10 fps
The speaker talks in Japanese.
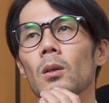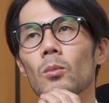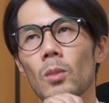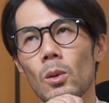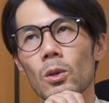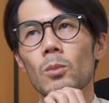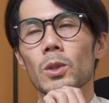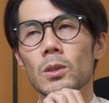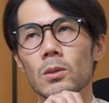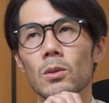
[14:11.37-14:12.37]
まあ、
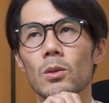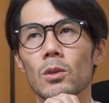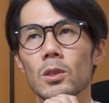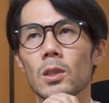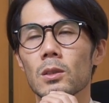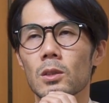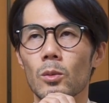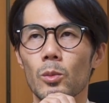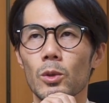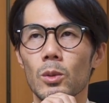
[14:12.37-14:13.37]
オリンパスはそういう風にセンサー
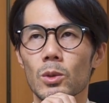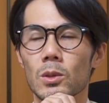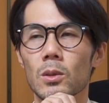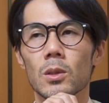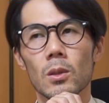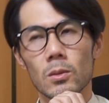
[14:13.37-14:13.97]
もボディも作って